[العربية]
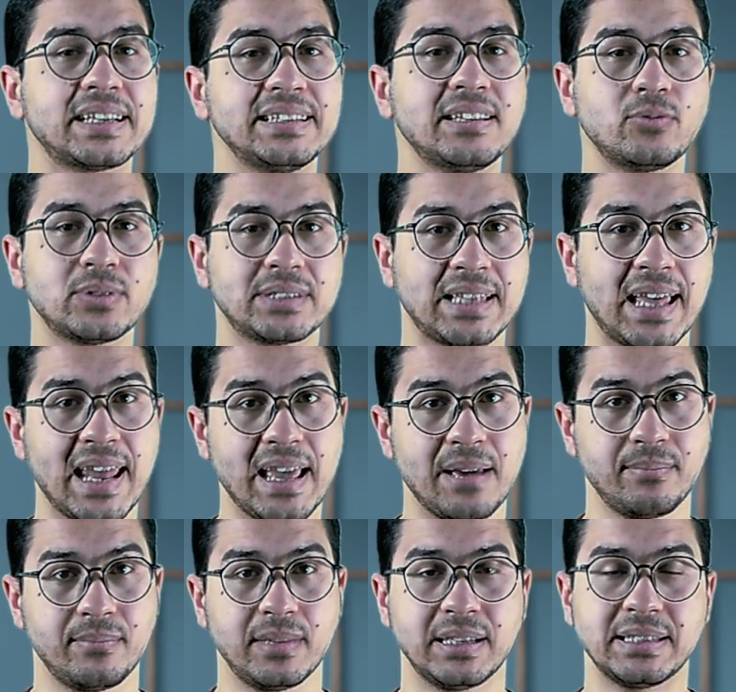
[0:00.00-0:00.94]
كده
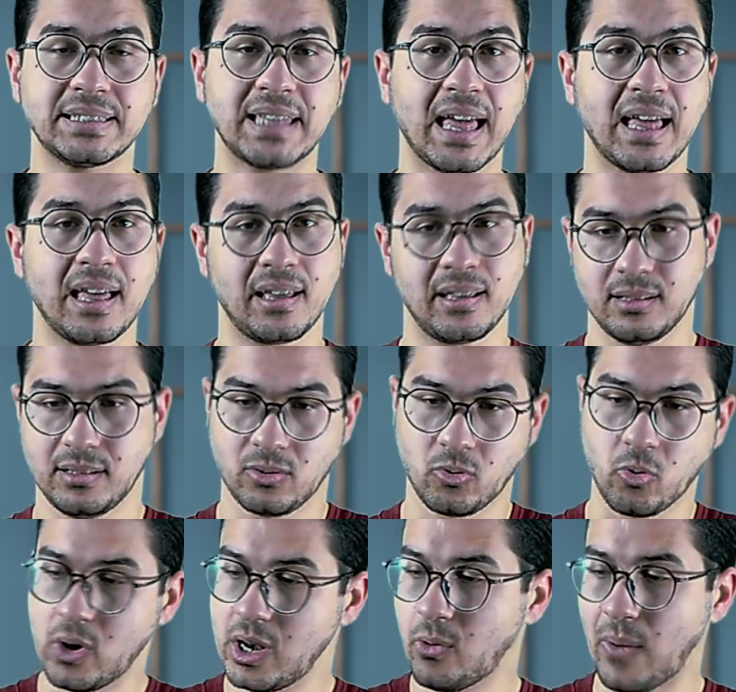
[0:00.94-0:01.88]
والسلام انت
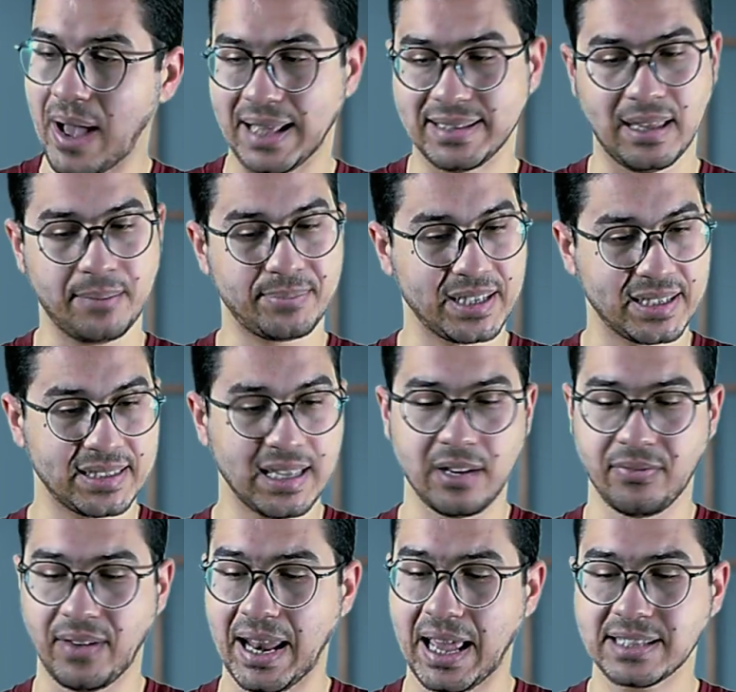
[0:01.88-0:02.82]
كل واحده
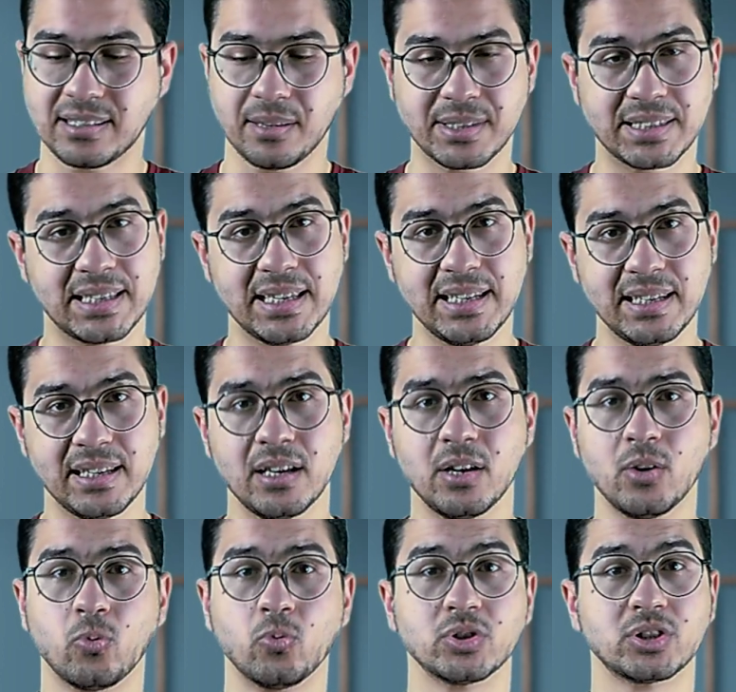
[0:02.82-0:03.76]
بتختلف على حسب السن
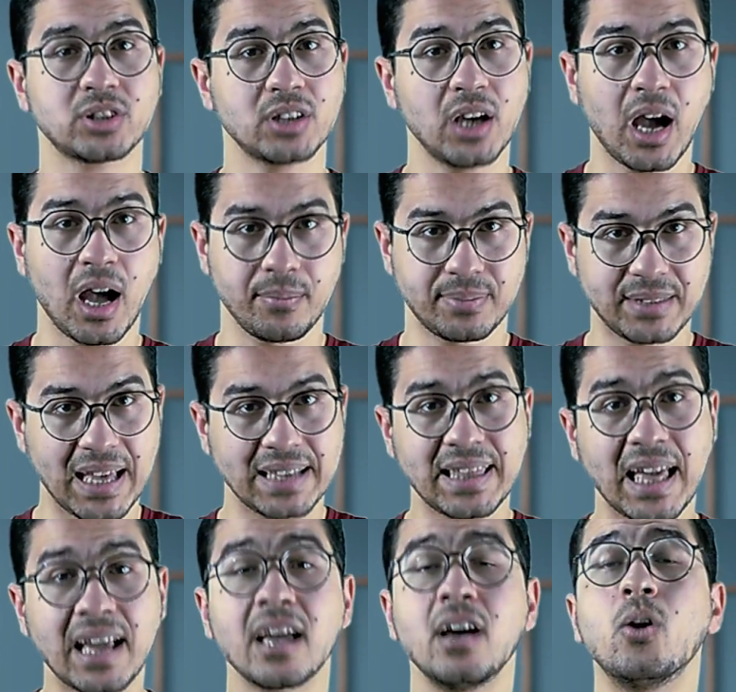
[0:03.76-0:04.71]
والصحه
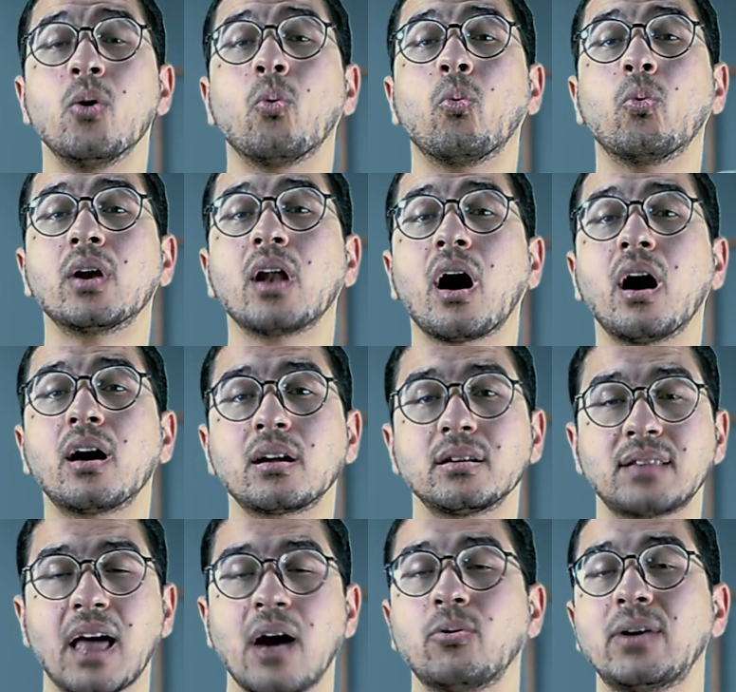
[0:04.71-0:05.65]
بتاعتك
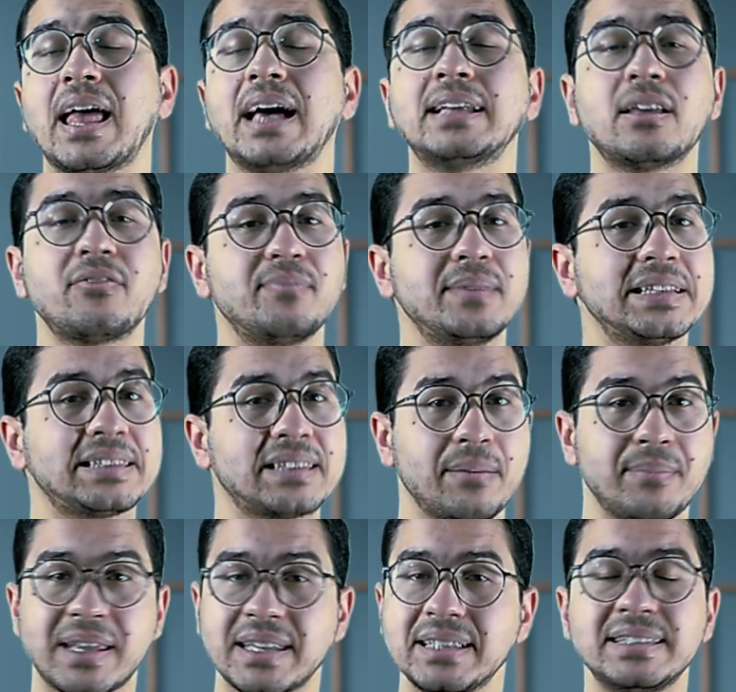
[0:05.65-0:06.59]
والغرض او الهدف من
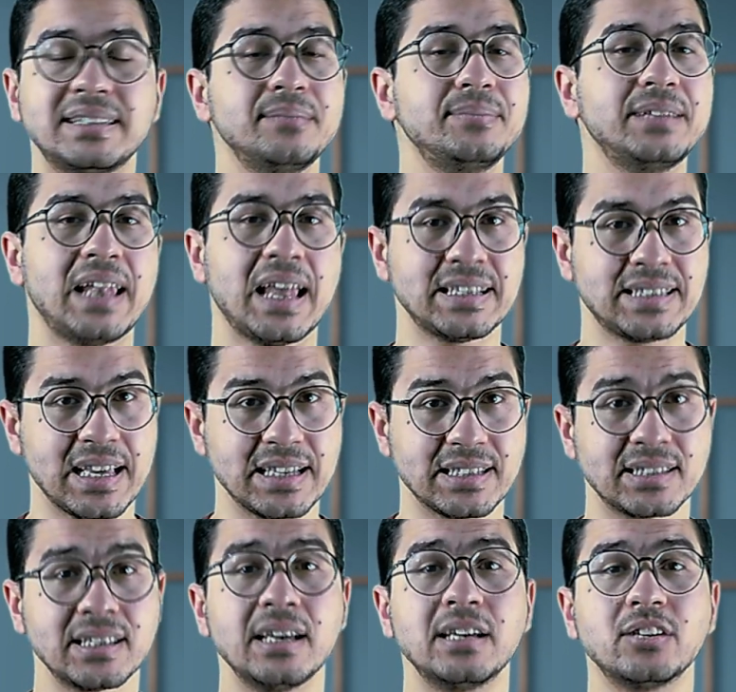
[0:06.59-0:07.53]
التمارين دي من
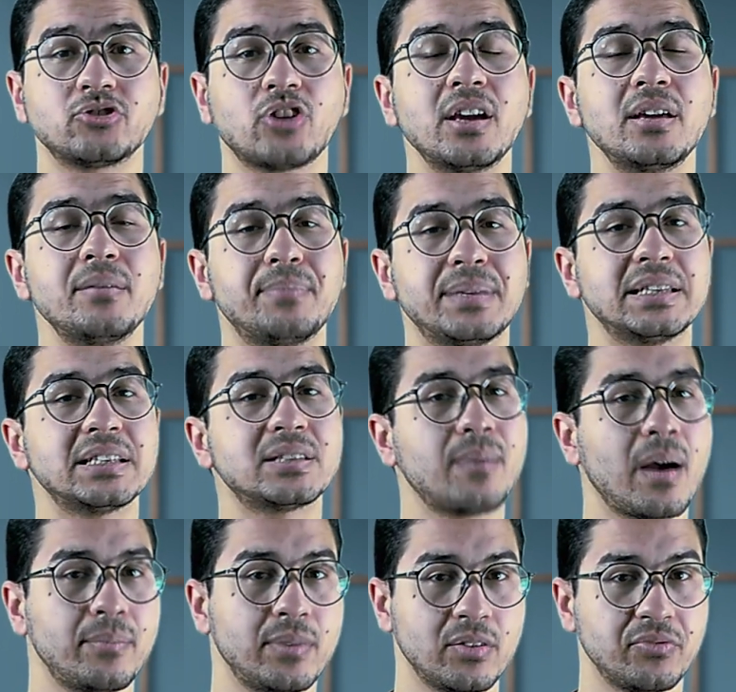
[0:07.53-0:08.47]
الاساس طيب
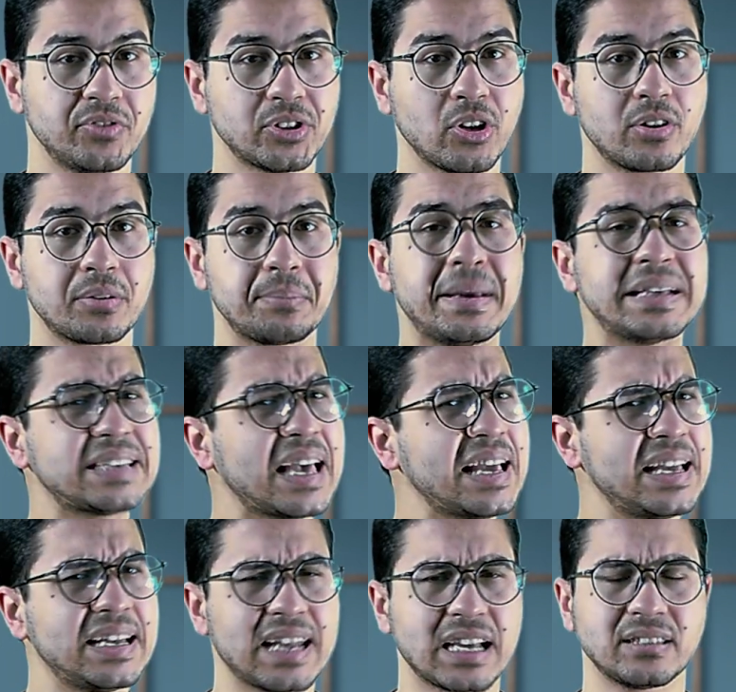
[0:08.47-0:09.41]
بالنسبه قبل الفطار
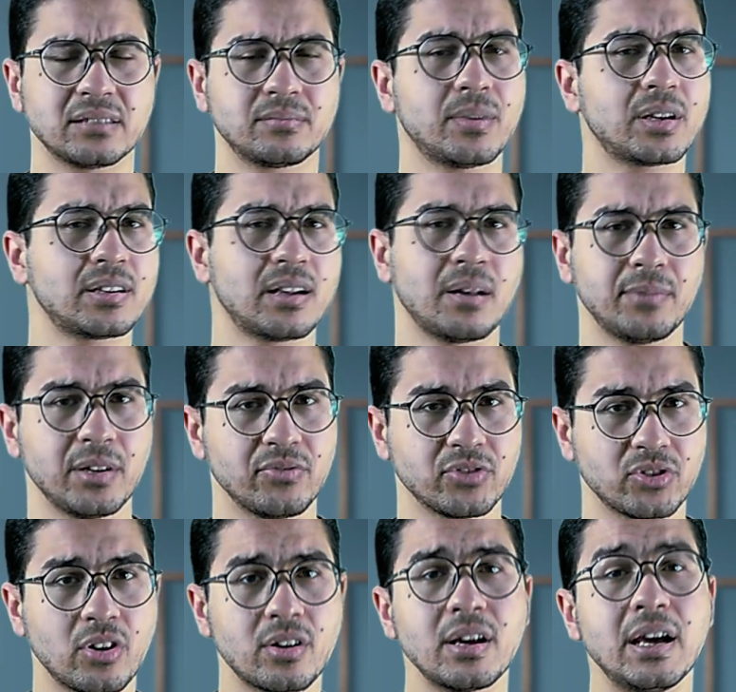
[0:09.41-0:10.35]
مزايا انك تتمرن قبل
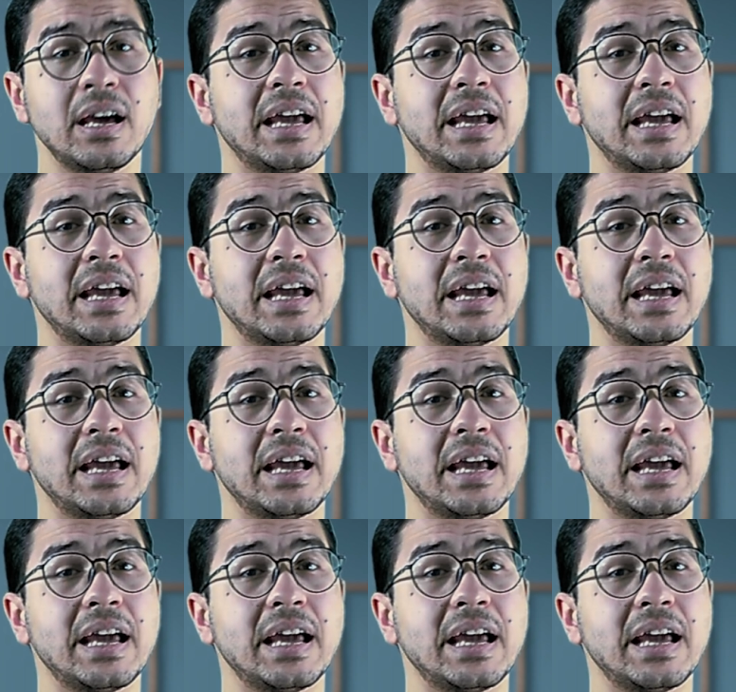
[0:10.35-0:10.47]
الفطار